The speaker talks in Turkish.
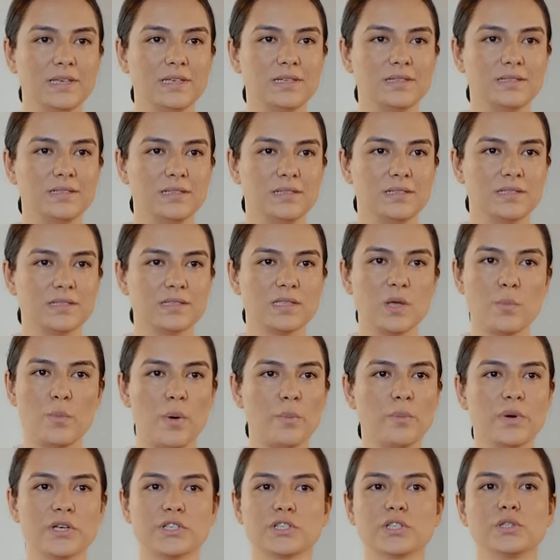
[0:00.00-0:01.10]
girdiğinizde
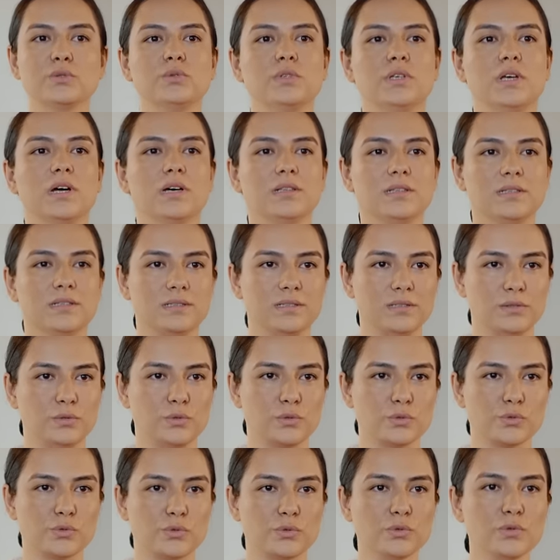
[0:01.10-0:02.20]
bambaşka dünyalara
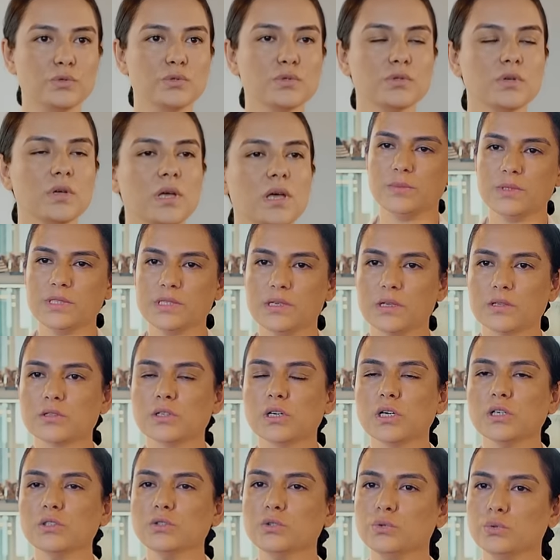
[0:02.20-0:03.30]
dalıyorsunuz.
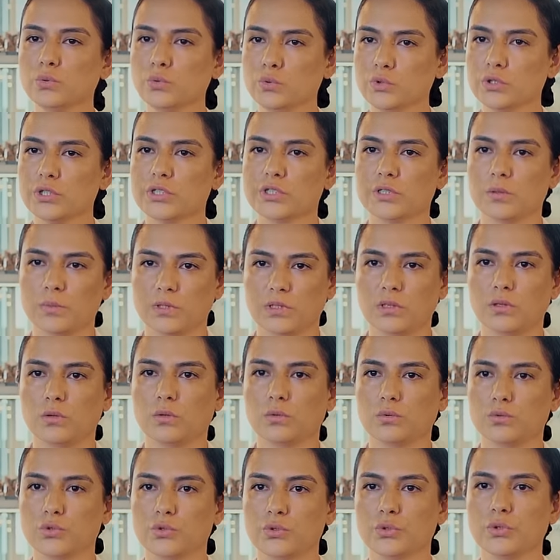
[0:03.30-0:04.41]
Satranç 3 aşamadan
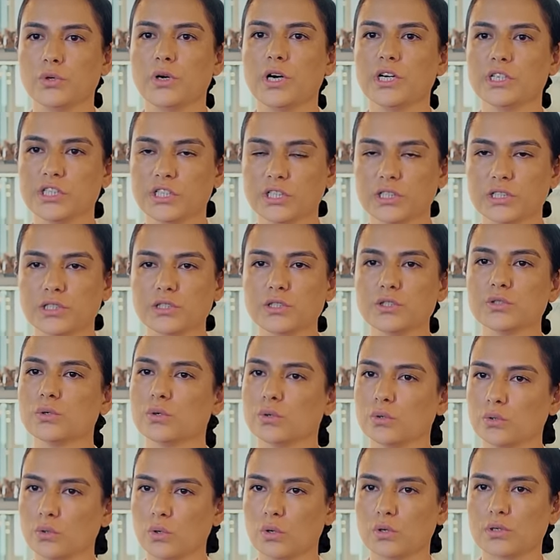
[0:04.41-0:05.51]
oluşuyor. Açılış,
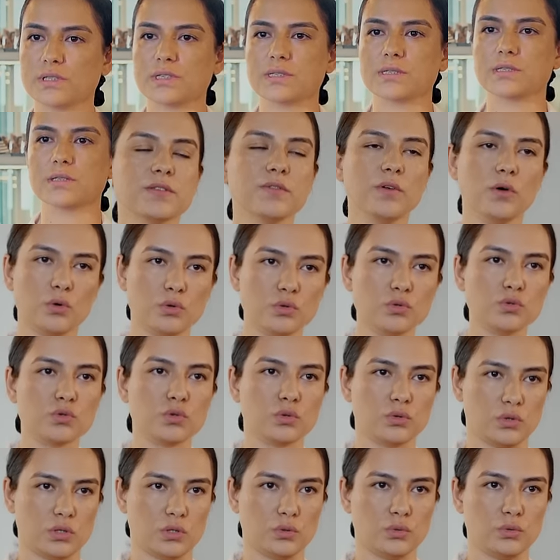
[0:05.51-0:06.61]
oyun ortası ve oyun
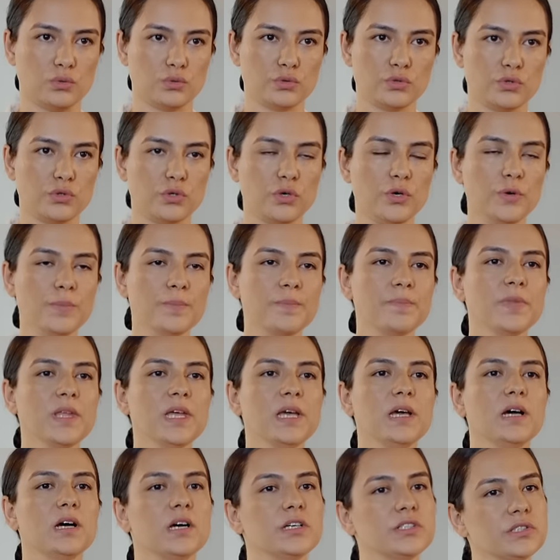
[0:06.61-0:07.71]
sonundan oluşuyor.
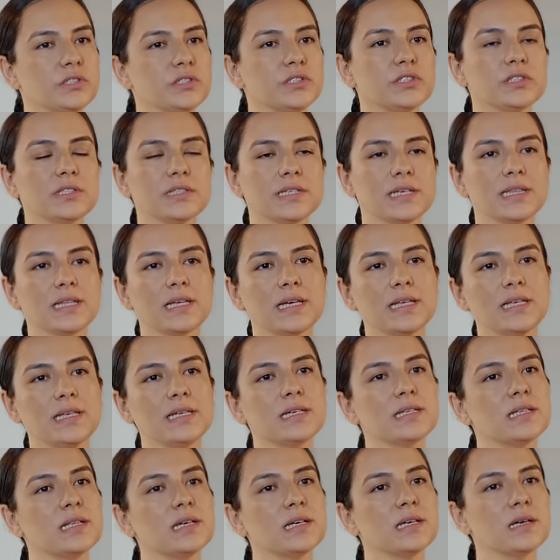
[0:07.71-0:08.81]
Açılışta
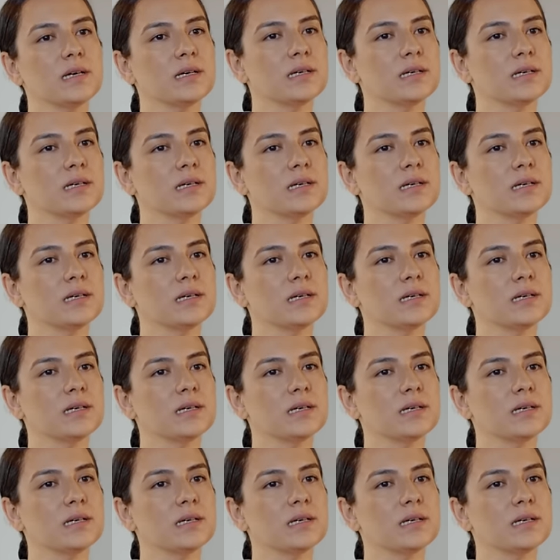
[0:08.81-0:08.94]
genellikle